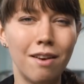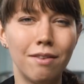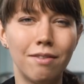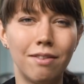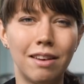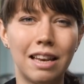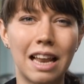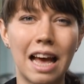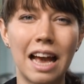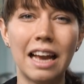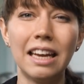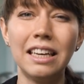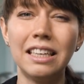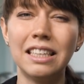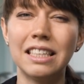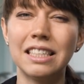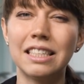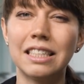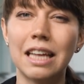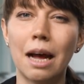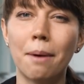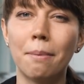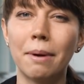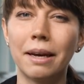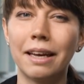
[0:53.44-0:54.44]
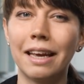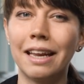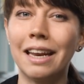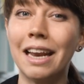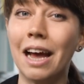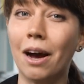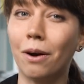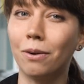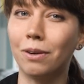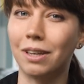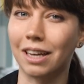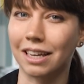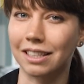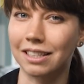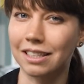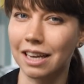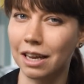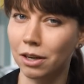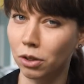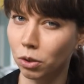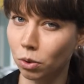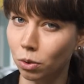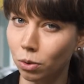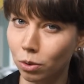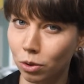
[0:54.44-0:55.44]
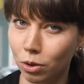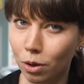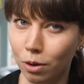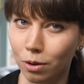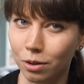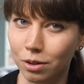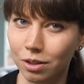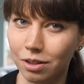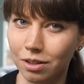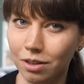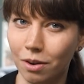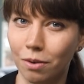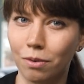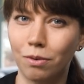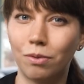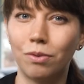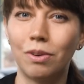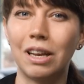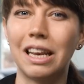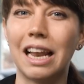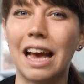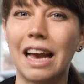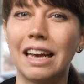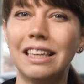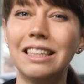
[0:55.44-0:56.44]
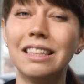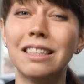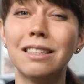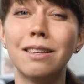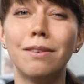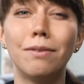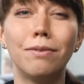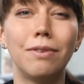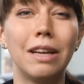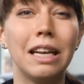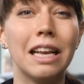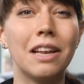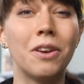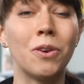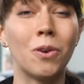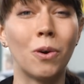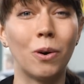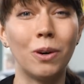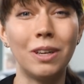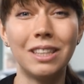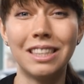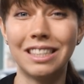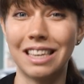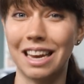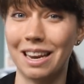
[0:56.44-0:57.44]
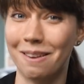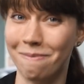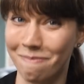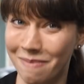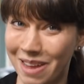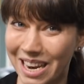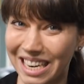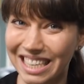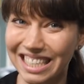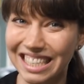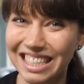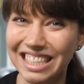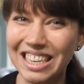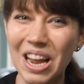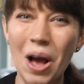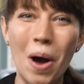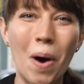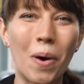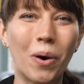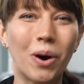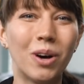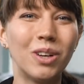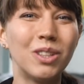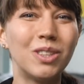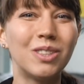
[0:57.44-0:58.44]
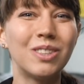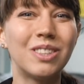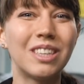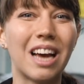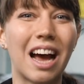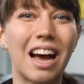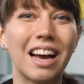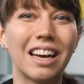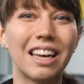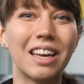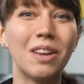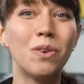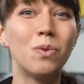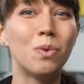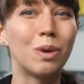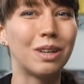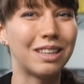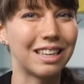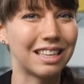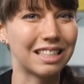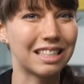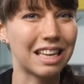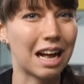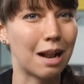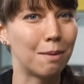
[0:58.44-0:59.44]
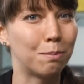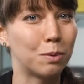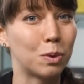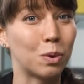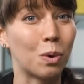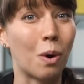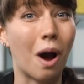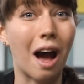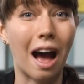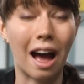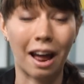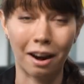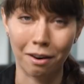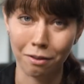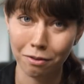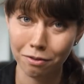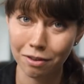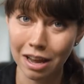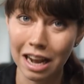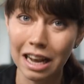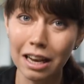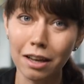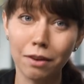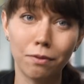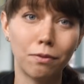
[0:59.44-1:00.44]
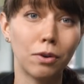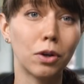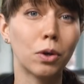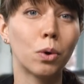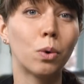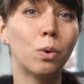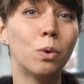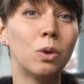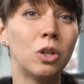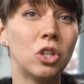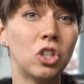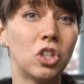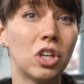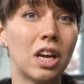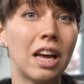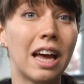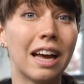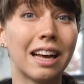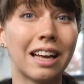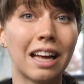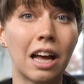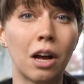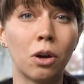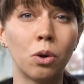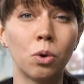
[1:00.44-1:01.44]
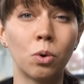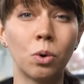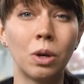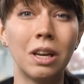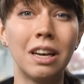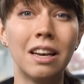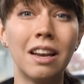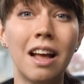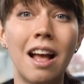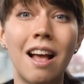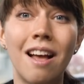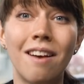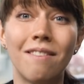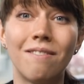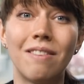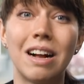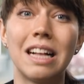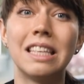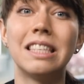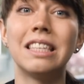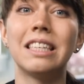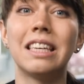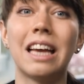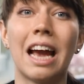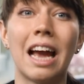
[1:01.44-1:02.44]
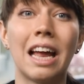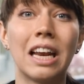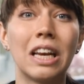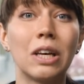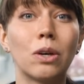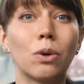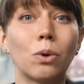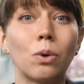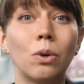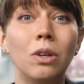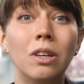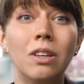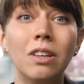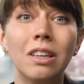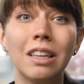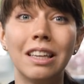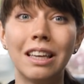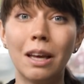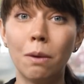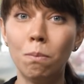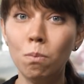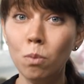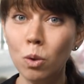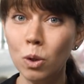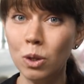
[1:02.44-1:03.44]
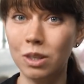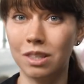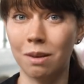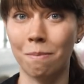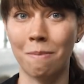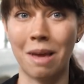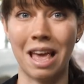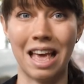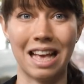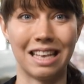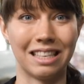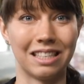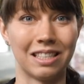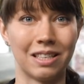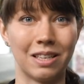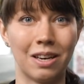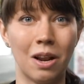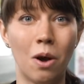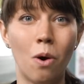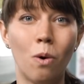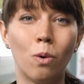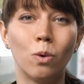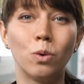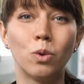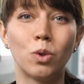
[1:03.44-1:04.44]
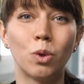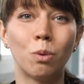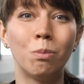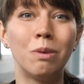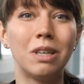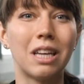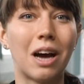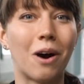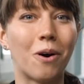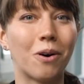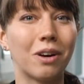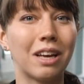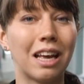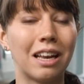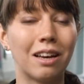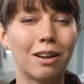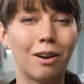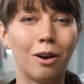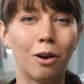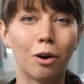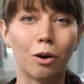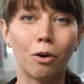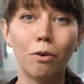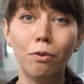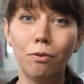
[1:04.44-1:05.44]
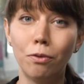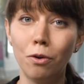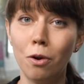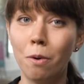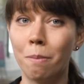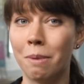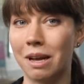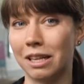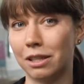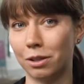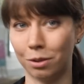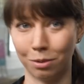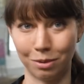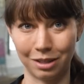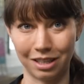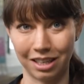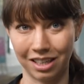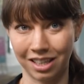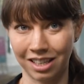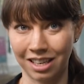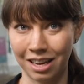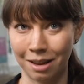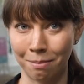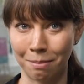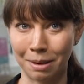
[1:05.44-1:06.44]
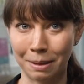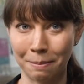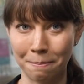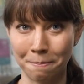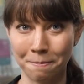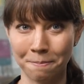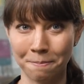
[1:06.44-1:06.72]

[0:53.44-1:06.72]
Vielleicht ist aber genau das ein Trugschluss und vielleicht sind viele Neuzeitmenschen heutzutage nur deshalb so anfällig für chronische Erkrankungen, weil sie keine grünen Gemüse mehr essen und somit auch kein Chlorophyll mehr zu sich nehmen.